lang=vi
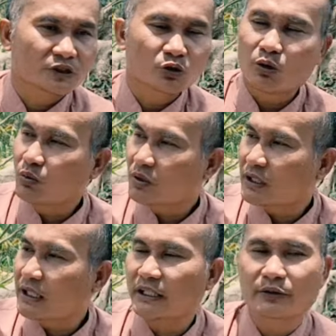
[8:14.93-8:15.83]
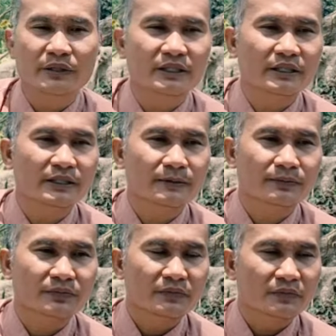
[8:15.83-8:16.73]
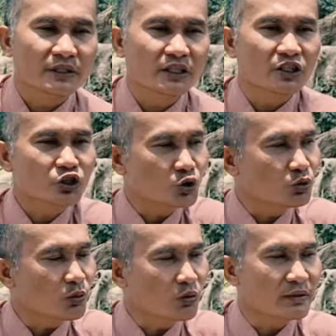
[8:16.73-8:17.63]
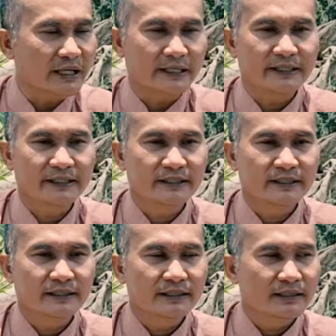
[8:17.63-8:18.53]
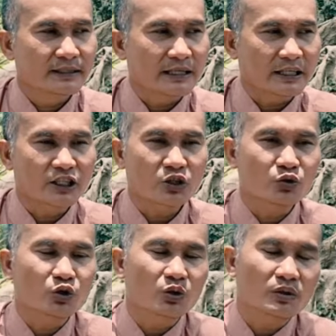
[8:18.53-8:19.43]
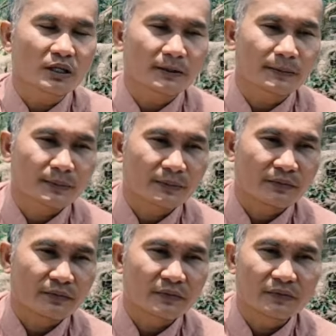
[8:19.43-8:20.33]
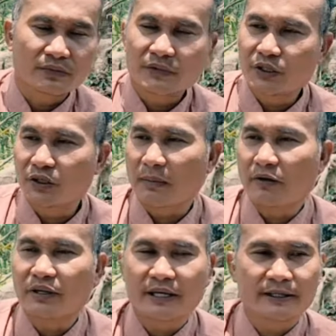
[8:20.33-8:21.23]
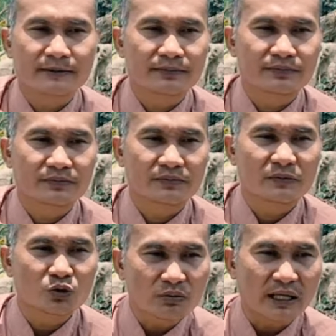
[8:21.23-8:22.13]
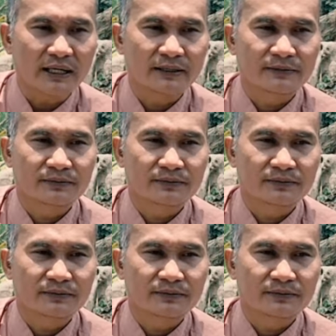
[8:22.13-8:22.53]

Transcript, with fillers: số 4 nó rất nhiều ý nghĩa nhưng con số 4 này là cái con số nó vừa bảo vệ chúng ta